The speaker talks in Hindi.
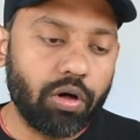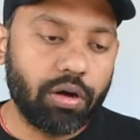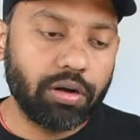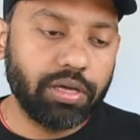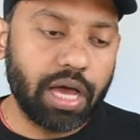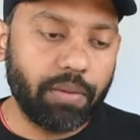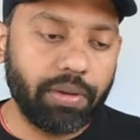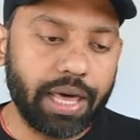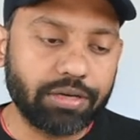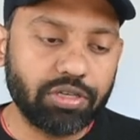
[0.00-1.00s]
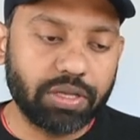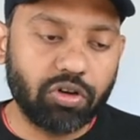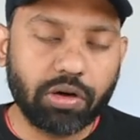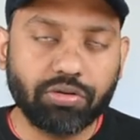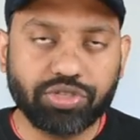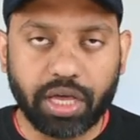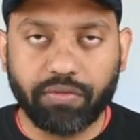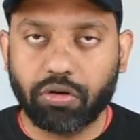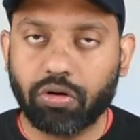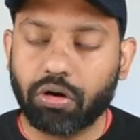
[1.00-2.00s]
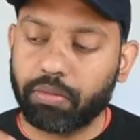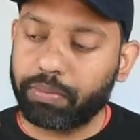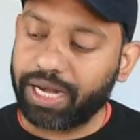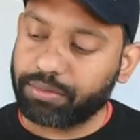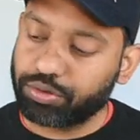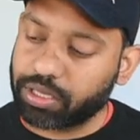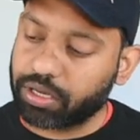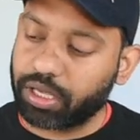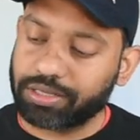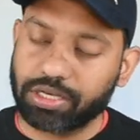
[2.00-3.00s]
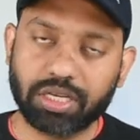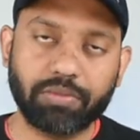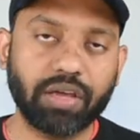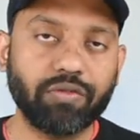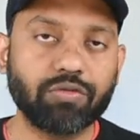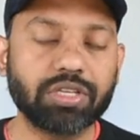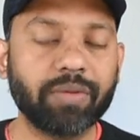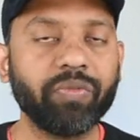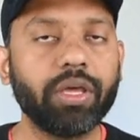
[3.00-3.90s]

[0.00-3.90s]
और यहाँ पे एक्चुअली बताऊंगा आपको छह फोन और पहले हम शुरुआत करेंगे सिक्स नंबर के फोन से